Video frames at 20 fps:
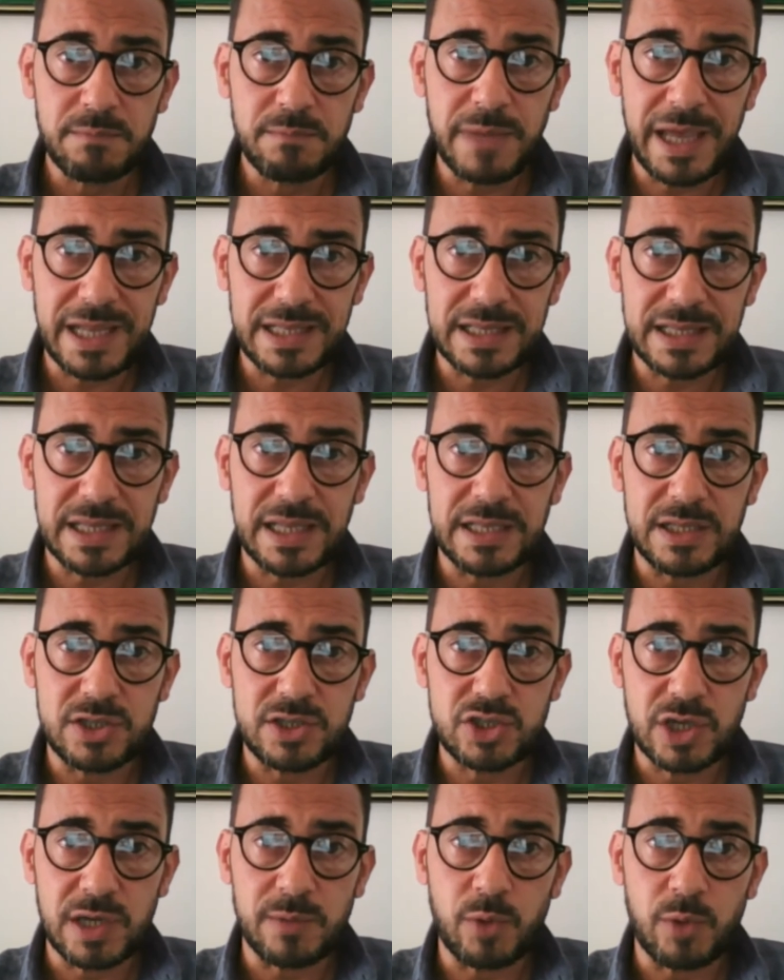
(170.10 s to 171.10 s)
mette,
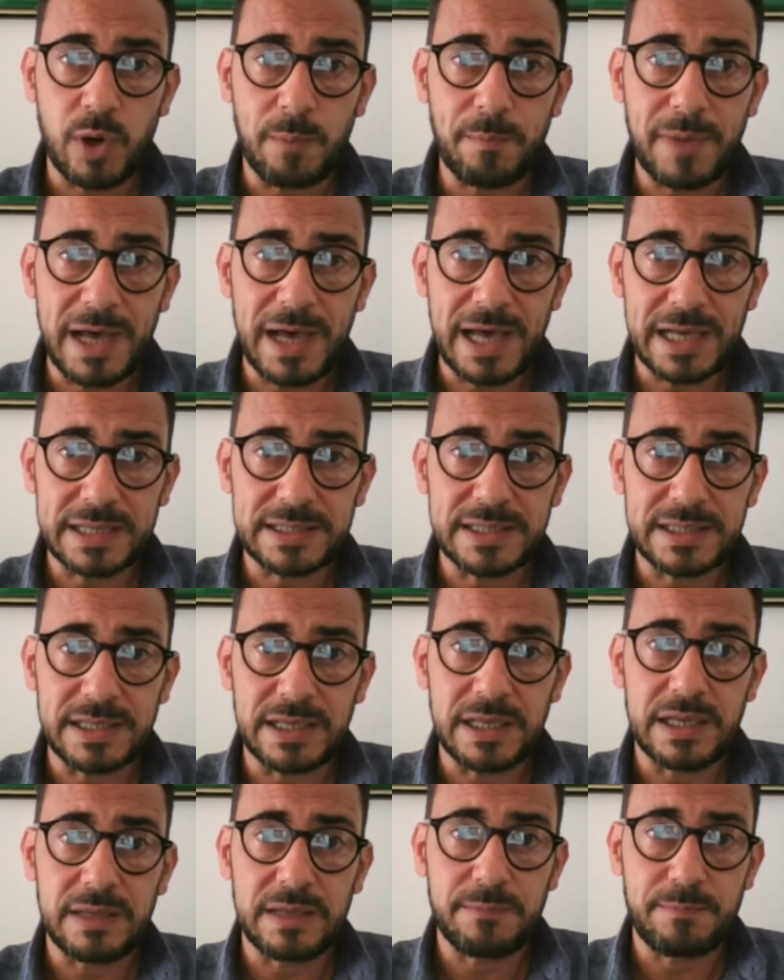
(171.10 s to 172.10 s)
diciamo, a
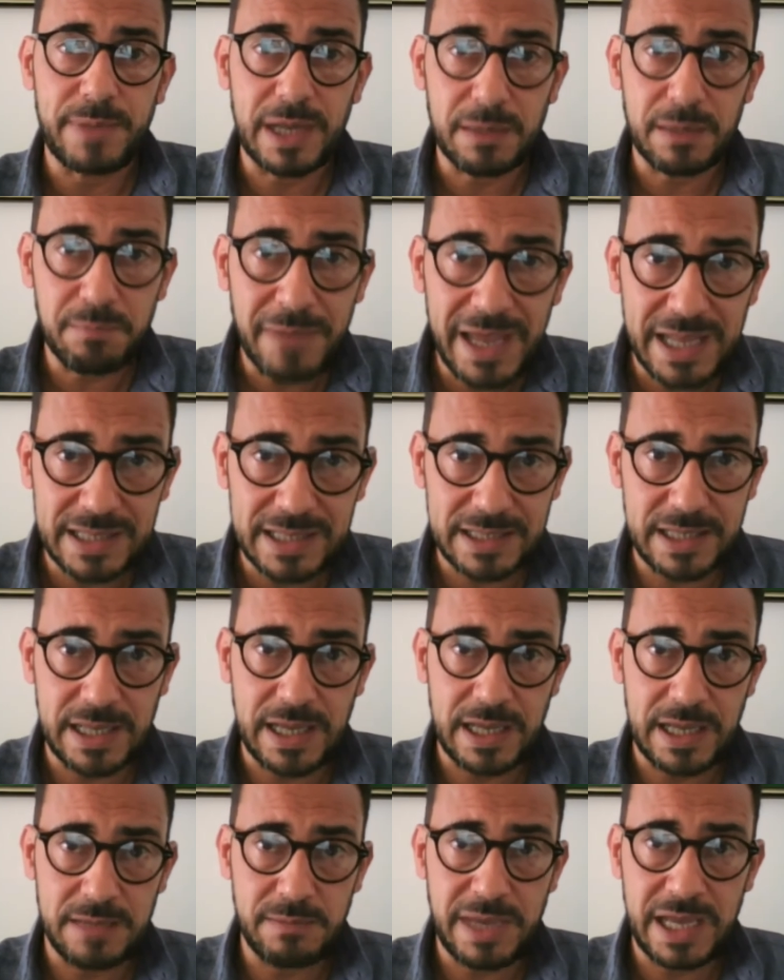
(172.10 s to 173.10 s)
parte,
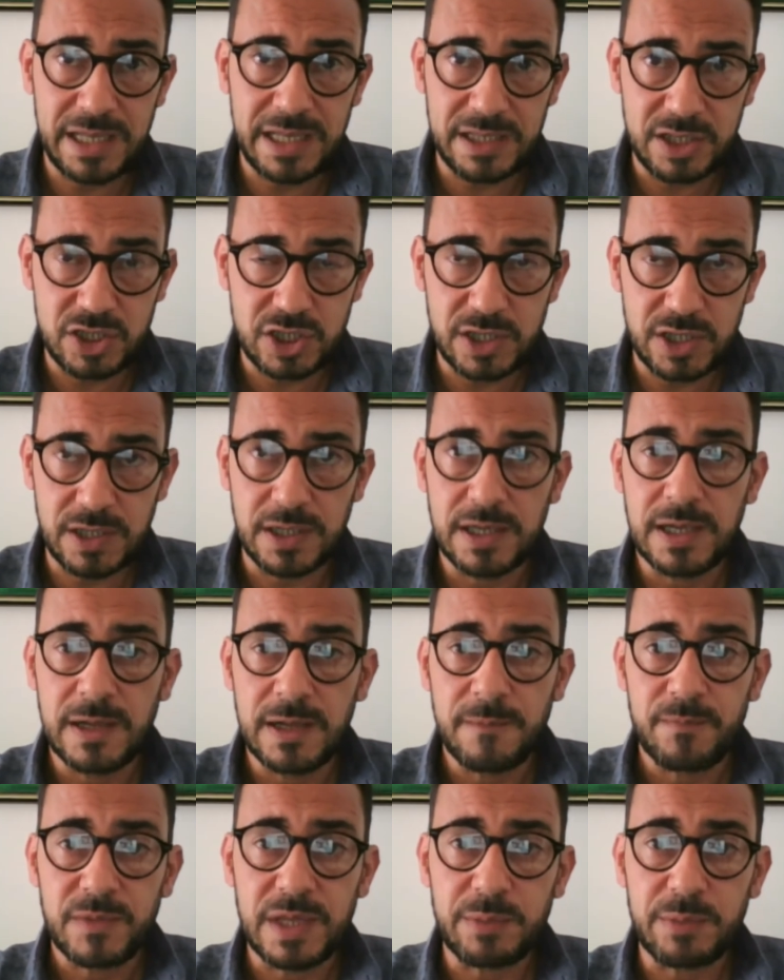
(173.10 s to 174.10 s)
permette ai medici
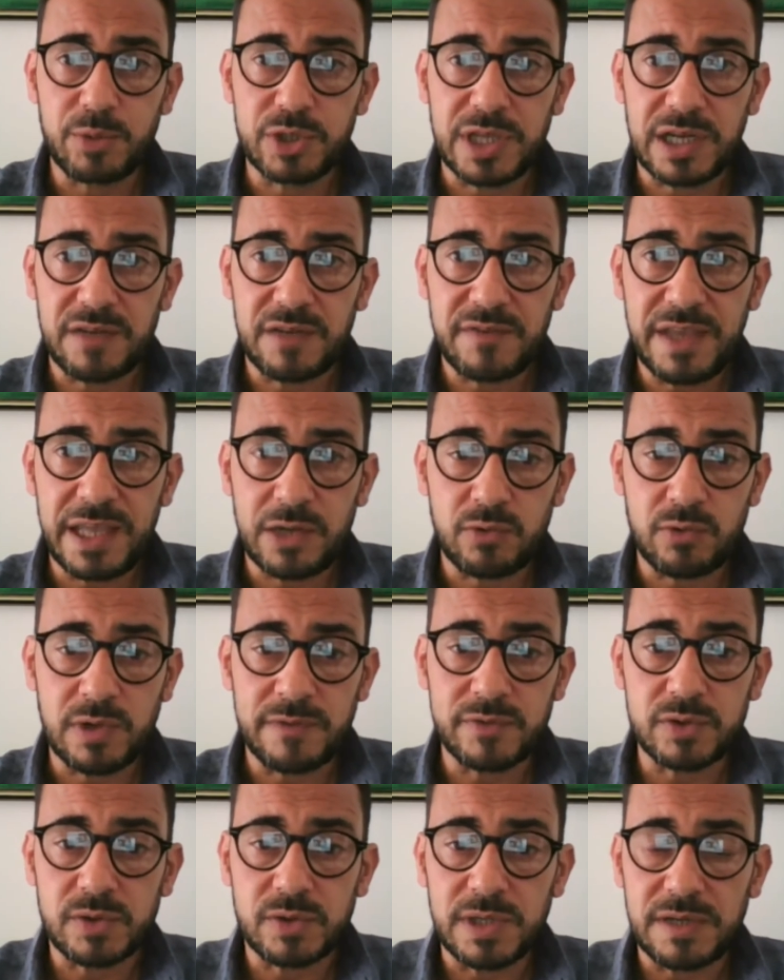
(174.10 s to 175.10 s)
di poter avere
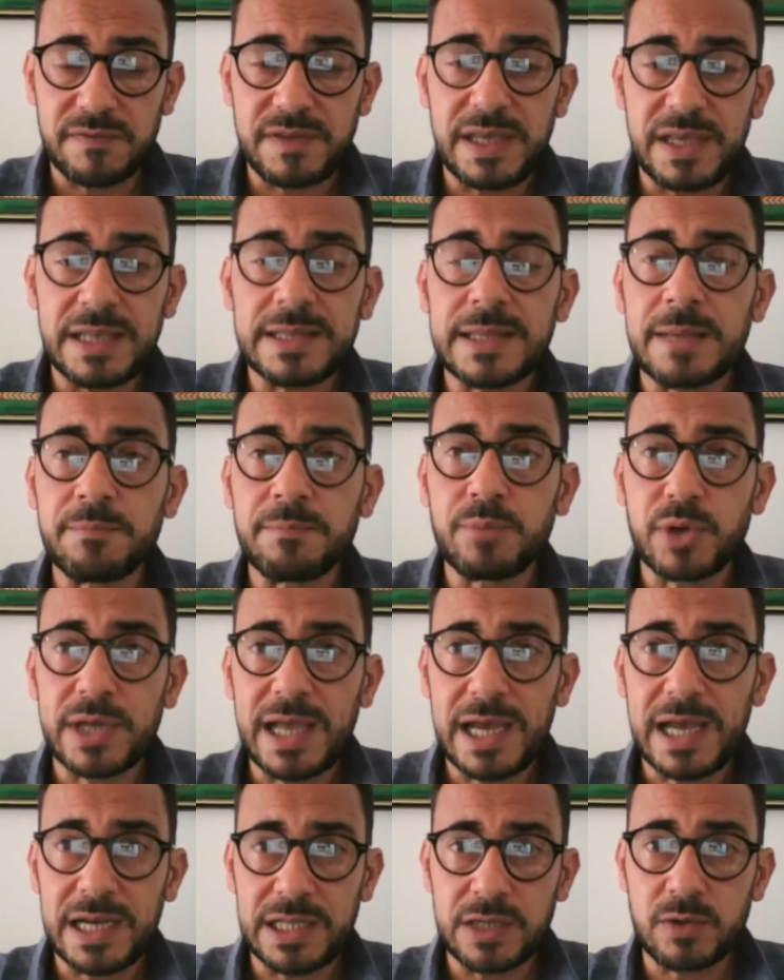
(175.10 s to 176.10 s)
una fotografia in tempo
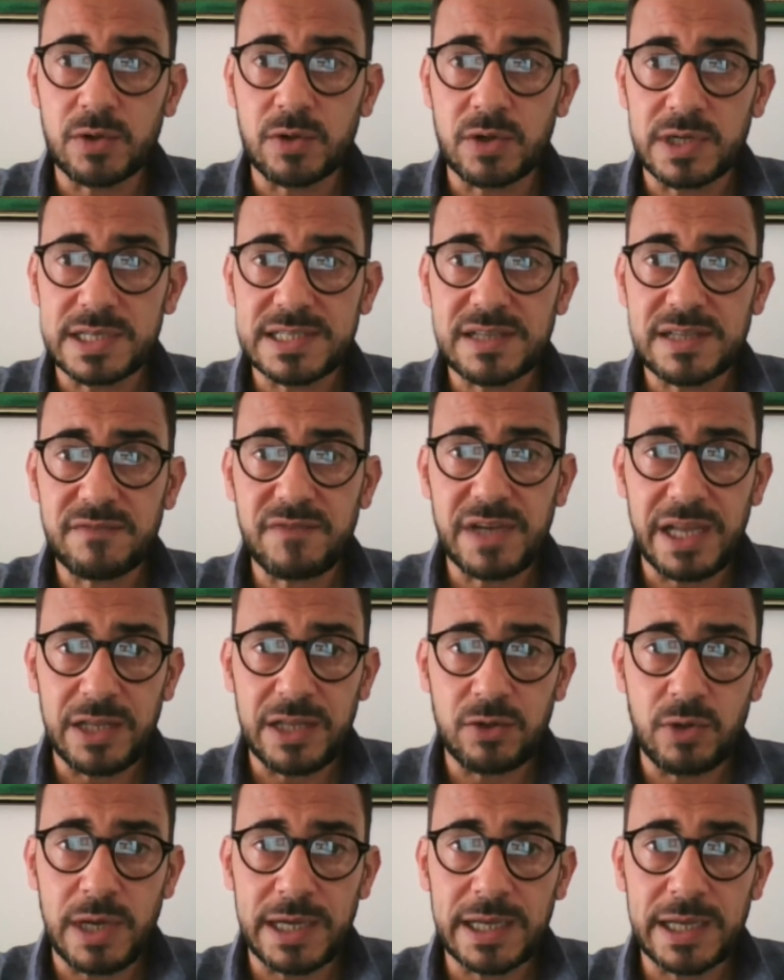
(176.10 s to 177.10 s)
reale di quello che sta
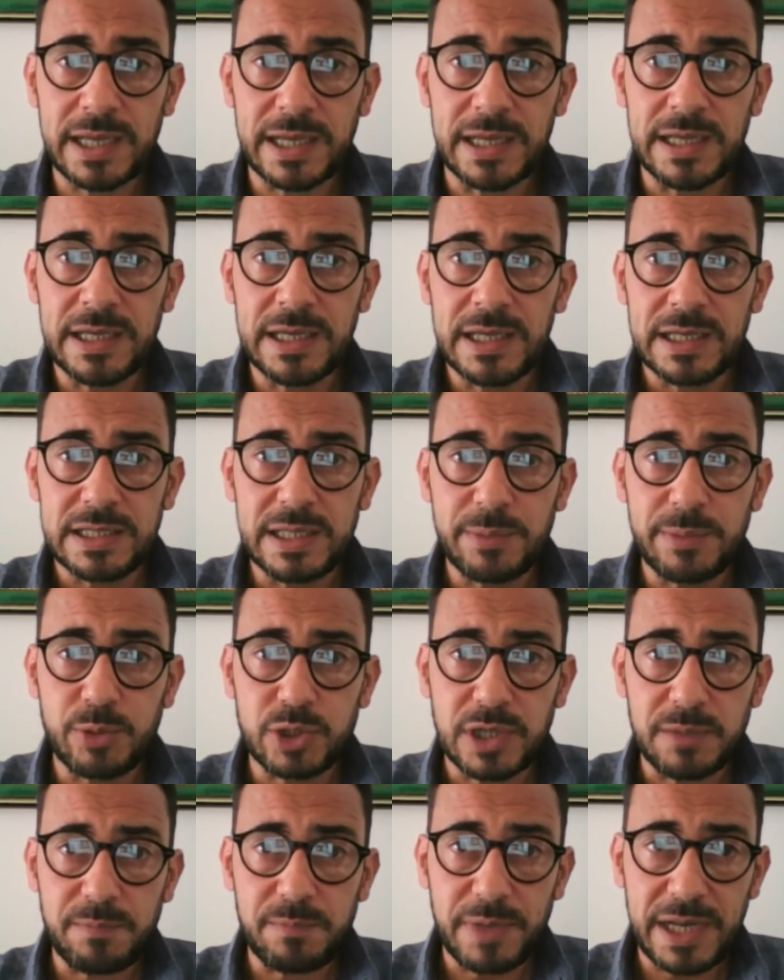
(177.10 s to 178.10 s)
avvenendo e anche di
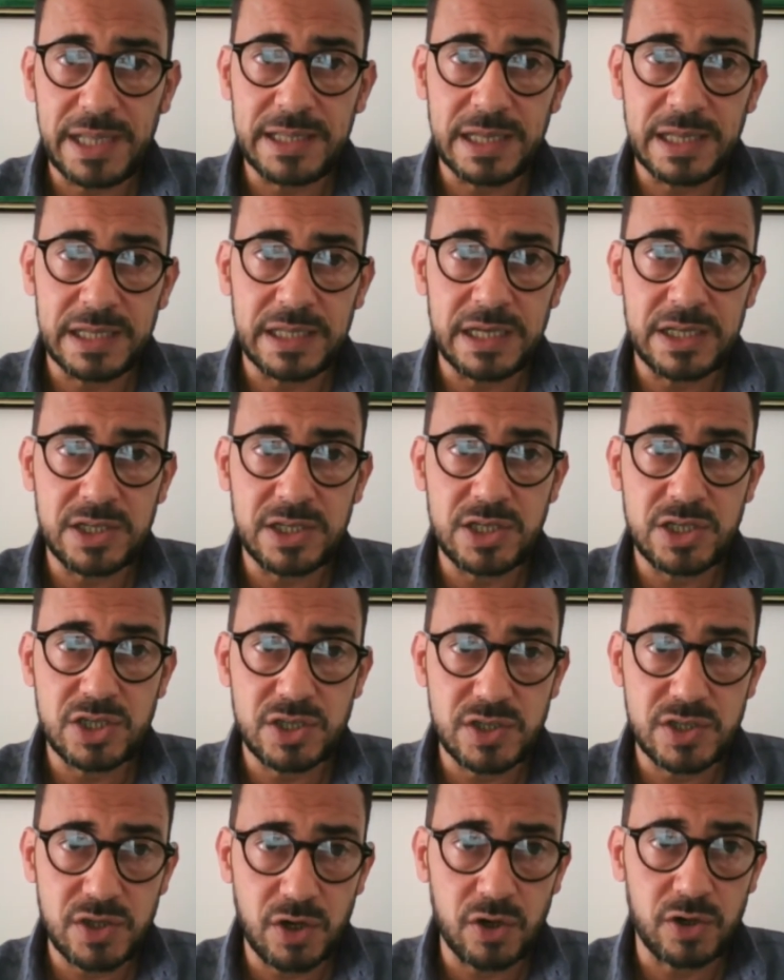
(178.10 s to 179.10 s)
poter prendere delle
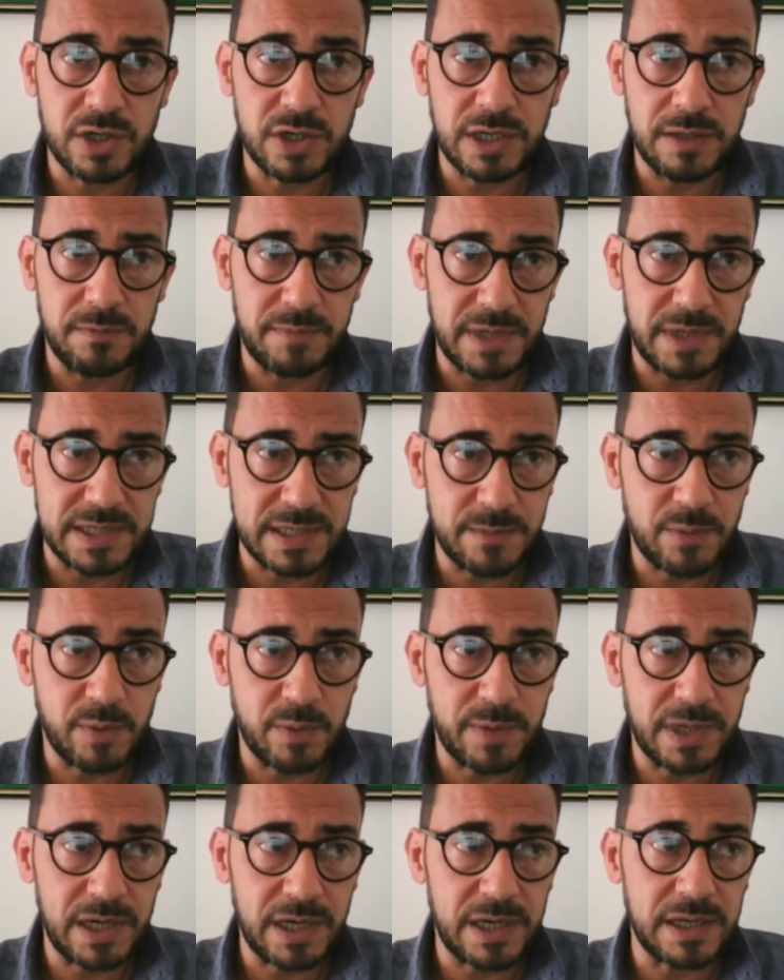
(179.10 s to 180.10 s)
decisioni, per
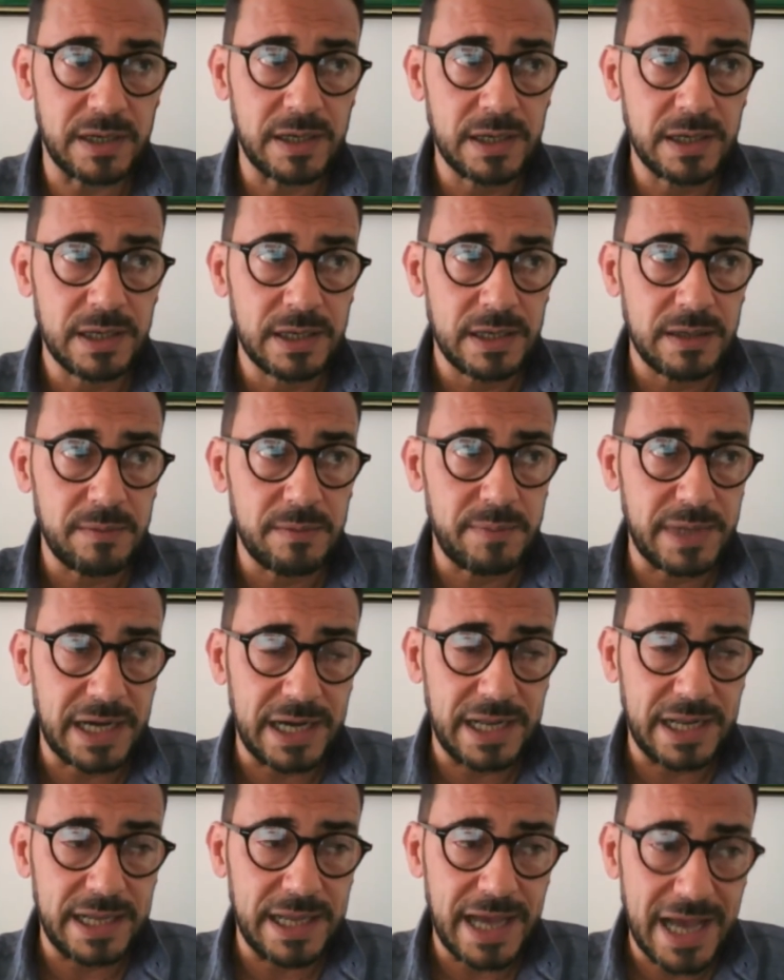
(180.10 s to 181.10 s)
esempio per, il,
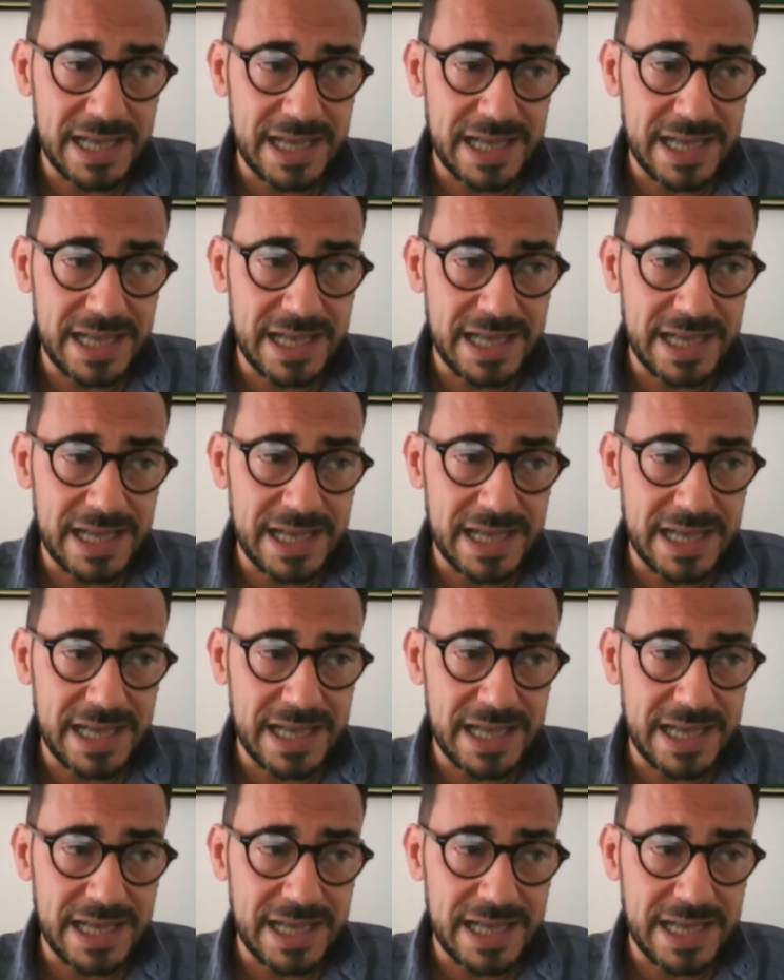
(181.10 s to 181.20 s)
per le